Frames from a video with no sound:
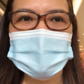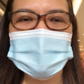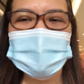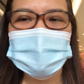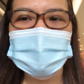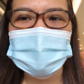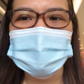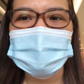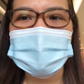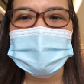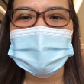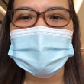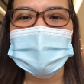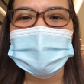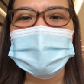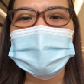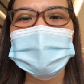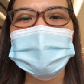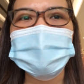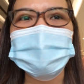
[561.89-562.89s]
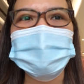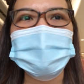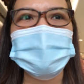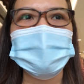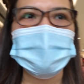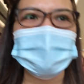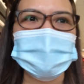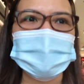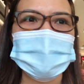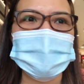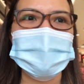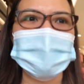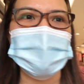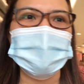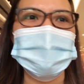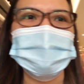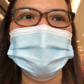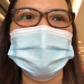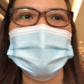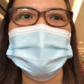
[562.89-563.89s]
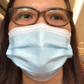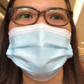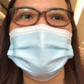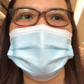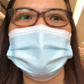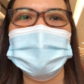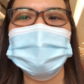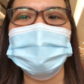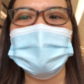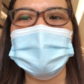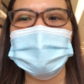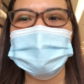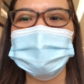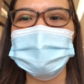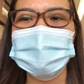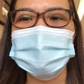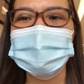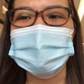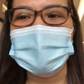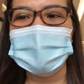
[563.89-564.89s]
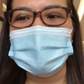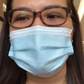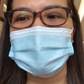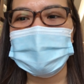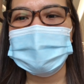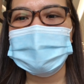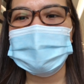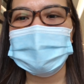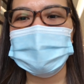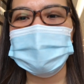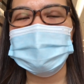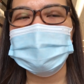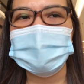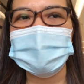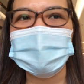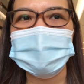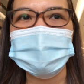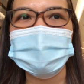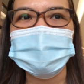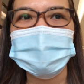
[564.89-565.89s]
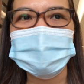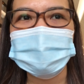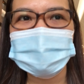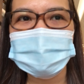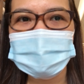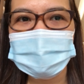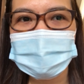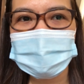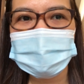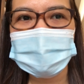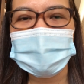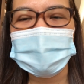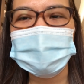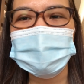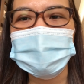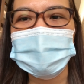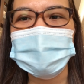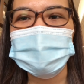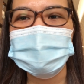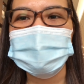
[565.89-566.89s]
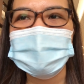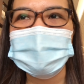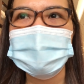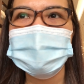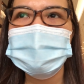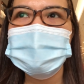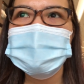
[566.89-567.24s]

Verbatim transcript: So, mag-ingat kayo palagi lalo na sa bagong variant ngayon ng, ng COVID.